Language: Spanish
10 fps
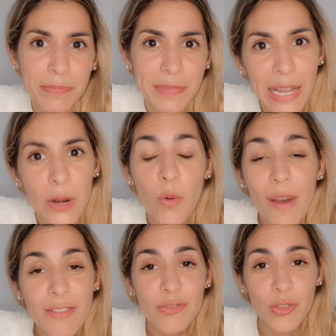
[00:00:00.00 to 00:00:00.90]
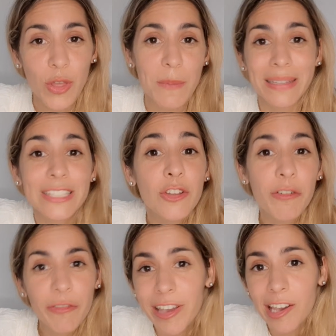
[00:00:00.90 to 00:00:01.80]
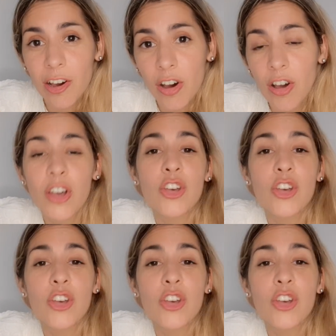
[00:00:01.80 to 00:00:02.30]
del cuento de Patito Feo,